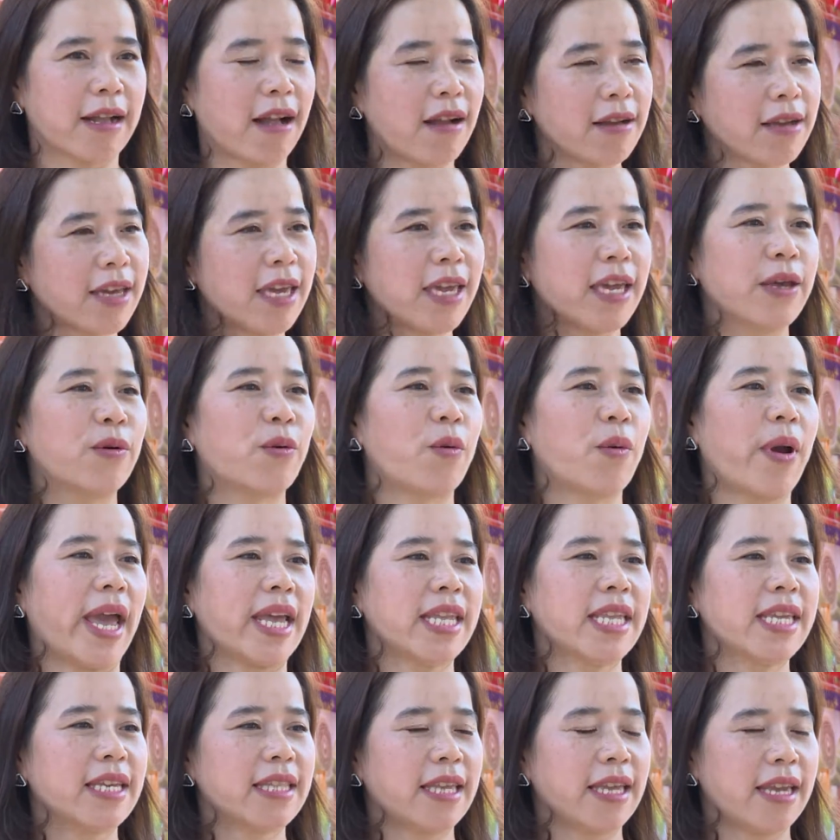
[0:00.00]
có cái hiệu quả
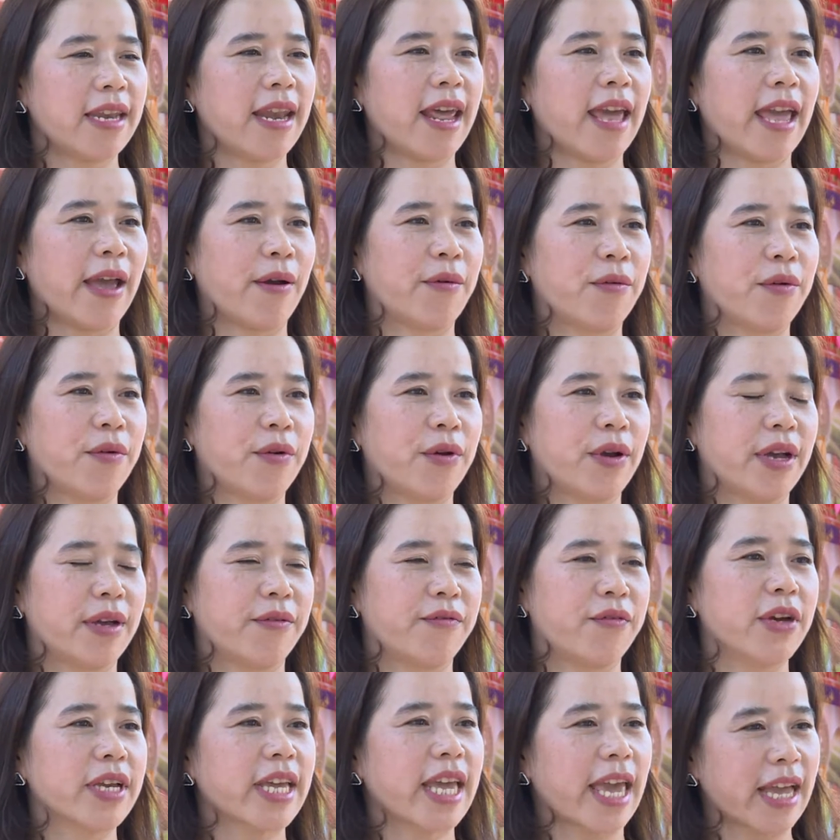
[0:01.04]
như thế nào
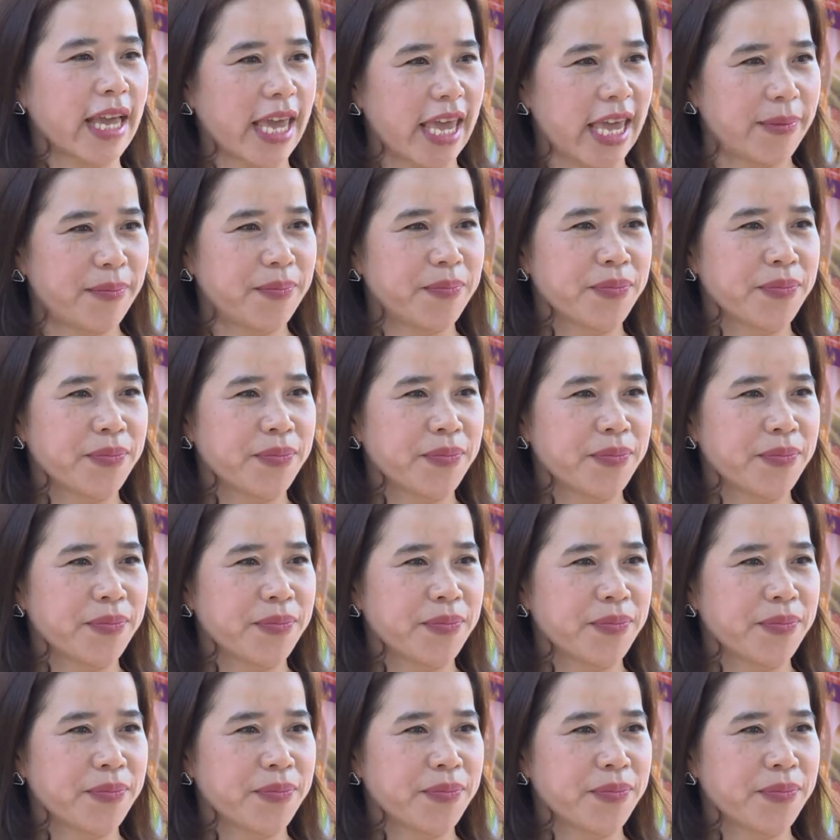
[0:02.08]
với các em